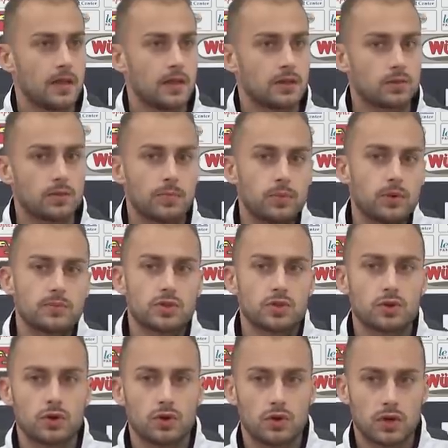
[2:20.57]
insomma poi mi
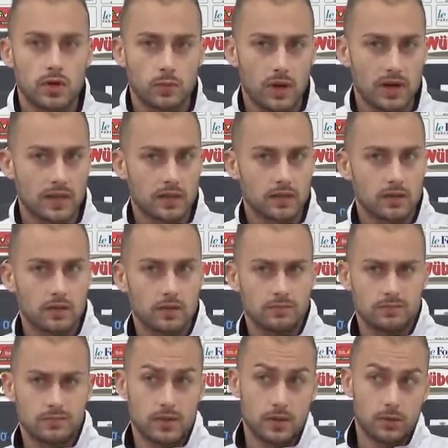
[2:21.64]
sono
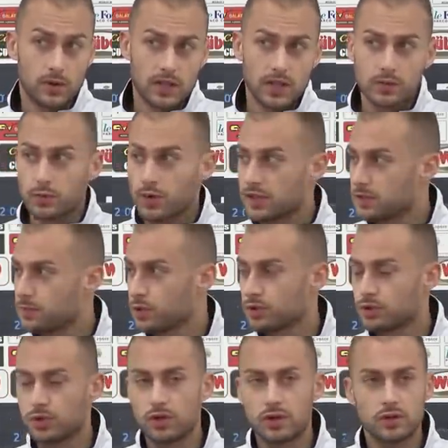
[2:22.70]
riguardato, un attimo
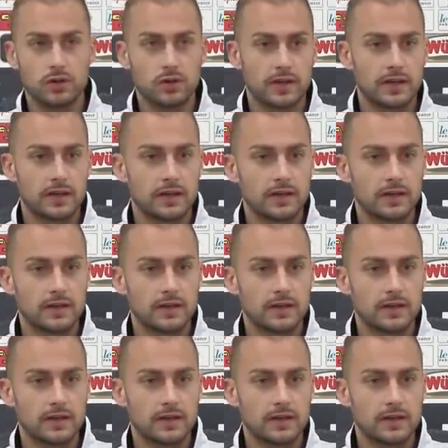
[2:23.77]
intorno e,